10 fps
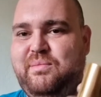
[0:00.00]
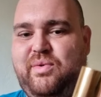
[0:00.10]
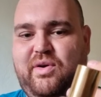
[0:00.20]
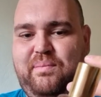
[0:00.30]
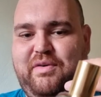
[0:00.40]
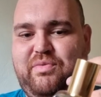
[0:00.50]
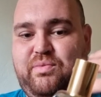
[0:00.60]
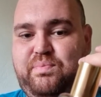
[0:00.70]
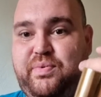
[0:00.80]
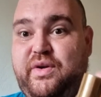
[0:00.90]
Porque é um
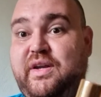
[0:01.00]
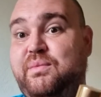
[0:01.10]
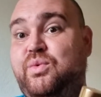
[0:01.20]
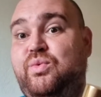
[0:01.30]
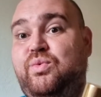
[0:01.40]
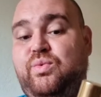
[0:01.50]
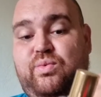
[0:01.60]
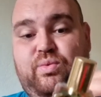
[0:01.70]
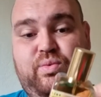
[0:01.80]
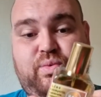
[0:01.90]
perfume premium,
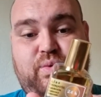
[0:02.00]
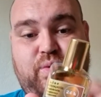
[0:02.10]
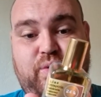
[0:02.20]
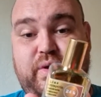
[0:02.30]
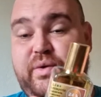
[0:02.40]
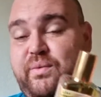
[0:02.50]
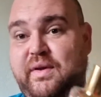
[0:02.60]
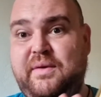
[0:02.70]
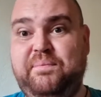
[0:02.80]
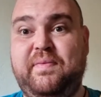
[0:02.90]
com ouro,